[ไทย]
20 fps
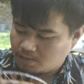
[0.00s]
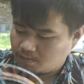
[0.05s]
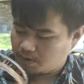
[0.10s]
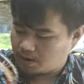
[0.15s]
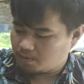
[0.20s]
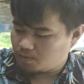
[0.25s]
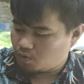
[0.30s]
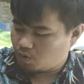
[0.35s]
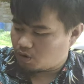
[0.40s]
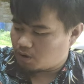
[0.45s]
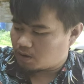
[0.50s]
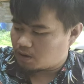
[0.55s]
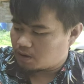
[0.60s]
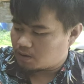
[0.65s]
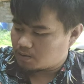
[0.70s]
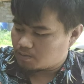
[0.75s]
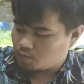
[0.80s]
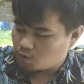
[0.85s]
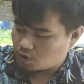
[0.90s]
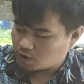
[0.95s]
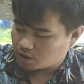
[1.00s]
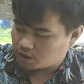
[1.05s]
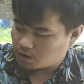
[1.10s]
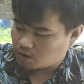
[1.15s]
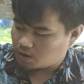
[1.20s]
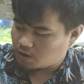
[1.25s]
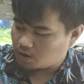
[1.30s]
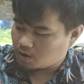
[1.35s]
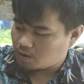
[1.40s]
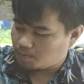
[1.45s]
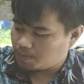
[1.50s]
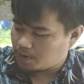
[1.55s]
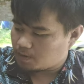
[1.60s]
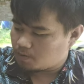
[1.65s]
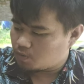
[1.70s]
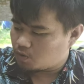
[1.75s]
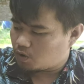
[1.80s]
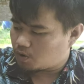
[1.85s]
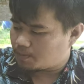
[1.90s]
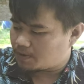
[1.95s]
เป็นบ่วงบ่วงเดียว แล้วก็เป็น
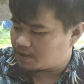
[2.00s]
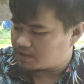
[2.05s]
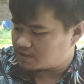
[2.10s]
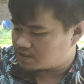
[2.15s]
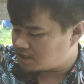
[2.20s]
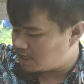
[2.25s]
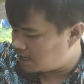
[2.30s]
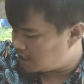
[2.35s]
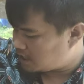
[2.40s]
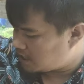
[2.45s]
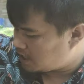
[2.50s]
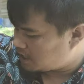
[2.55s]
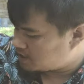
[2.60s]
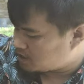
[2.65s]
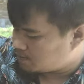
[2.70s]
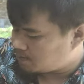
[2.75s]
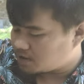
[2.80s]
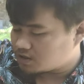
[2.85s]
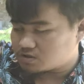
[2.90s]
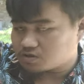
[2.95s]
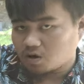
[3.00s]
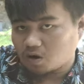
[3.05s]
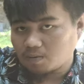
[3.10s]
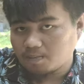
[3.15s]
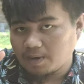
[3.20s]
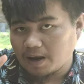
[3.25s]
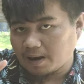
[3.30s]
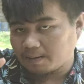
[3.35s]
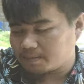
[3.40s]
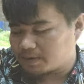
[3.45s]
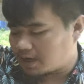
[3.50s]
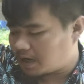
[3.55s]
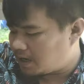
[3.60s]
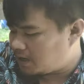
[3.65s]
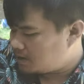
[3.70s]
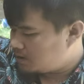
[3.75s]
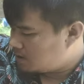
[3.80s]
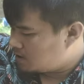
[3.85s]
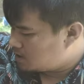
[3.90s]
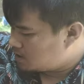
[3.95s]
บ่วงผีเสื้อนะ จะมี 2 แบบนะฮะ
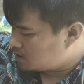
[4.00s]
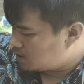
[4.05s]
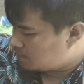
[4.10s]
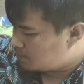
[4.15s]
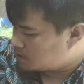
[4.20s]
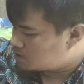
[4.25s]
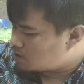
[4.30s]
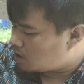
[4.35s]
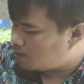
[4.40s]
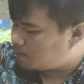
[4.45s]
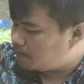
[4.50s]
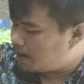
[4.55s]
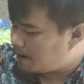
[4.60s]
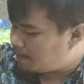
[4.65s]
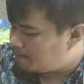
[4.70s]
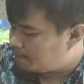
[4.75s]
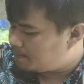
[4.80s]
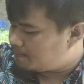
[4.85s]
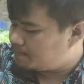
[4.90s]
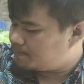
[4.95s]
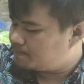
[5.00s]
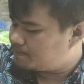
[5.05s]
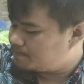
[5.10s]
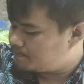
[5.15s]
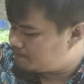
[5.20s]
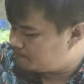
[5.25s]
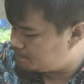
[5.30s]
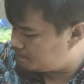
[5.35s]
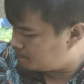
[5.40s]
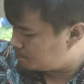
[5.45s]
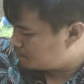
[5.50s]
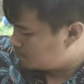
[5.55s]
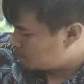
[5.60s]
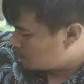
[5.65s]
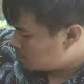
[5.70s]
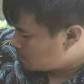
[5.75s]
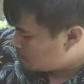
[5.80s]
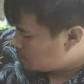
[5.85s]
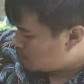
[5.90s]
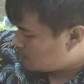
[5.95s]
จะมี2แบ
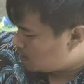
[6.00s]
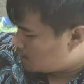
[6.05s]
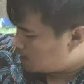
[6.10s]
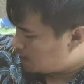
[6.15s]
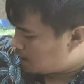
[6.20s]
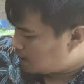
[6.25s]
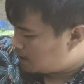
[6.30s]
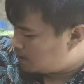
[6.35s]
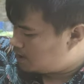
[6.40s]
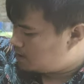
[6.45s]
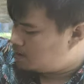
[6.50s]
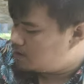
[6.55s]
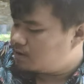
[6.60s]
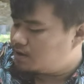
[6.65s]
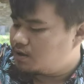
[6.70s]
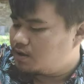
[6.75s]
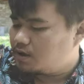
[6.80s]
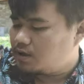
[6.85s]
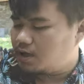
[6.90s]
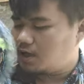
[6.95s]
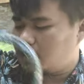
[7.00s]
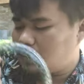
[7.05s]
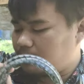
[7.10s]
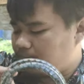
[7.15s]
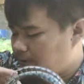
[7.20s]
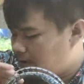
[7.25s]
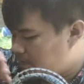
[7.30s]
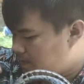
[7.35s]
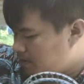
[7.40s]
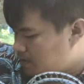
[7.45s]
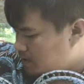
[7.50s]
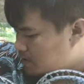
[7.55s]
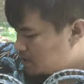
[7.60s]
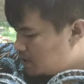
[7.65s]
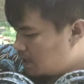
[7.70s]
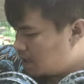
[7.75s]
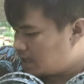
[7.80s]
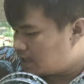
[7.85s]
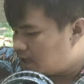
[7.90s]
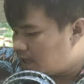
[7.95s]
บันนี้เป็นผี
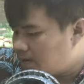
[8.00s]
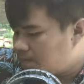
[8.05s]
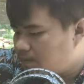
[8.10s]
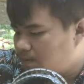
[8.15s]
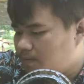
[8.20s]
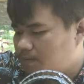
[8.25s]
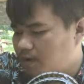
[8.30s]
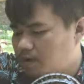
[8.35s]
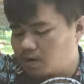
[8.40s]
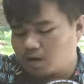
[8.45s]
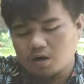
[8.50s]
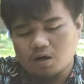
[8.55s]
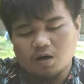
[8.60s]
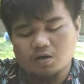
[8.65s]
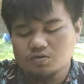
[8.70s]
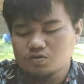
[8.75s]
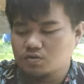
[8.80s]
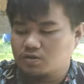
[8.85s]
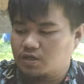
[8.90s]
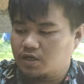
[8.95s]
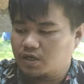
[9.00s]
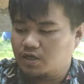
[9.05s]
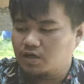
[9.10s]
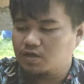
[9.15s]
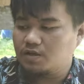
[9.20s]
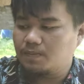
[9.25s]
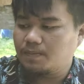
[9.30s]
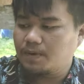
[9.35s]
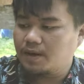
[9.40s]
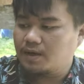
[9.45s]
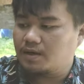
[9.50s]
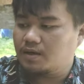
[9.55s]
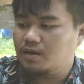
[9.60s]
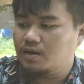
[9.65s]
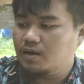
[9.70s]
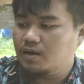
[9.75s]
เสื้อนะครับผมแล้วก็ชุดนี้ก็จะเป็น